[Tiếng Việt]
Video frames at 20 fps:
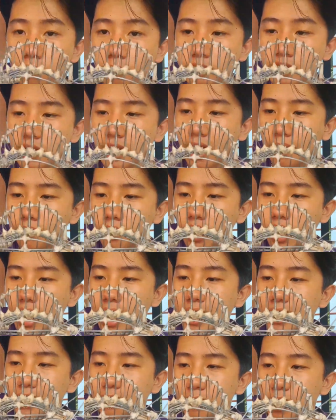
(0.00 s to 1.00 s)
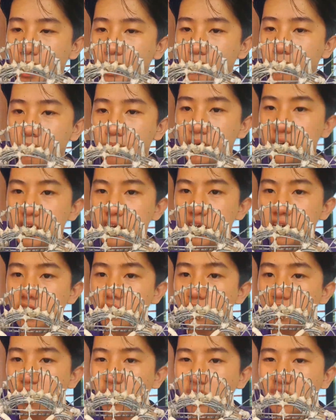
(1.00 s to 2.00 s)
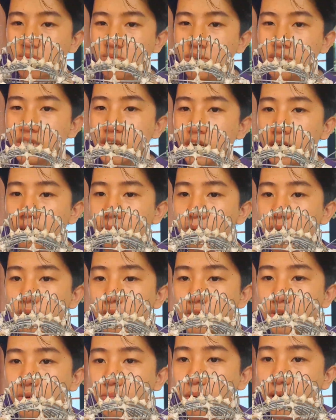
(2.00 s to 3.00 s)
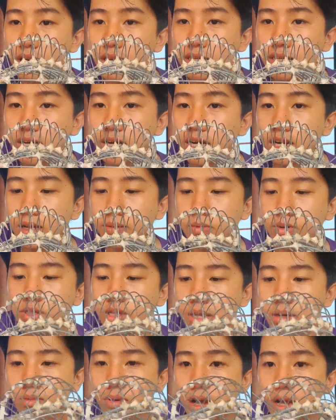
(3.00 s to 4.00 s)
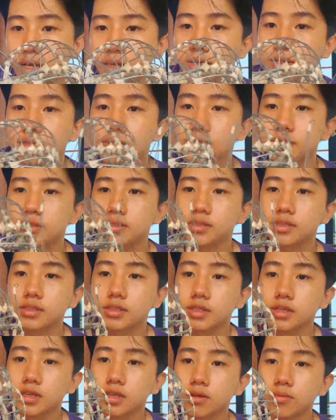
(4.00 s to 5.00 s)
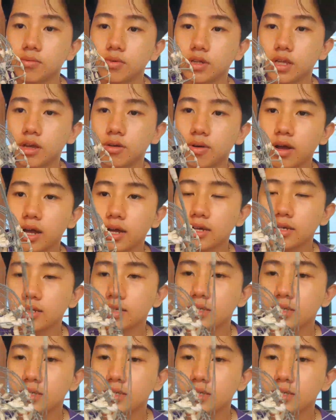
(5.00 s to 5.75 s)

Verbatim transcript: Mình sẽ làm cho hai cái mí gọi là giống mí sừng đó mọi người, cho mắt nó nhơ lên, mọi người thấy không ạ? Thấy không ạ?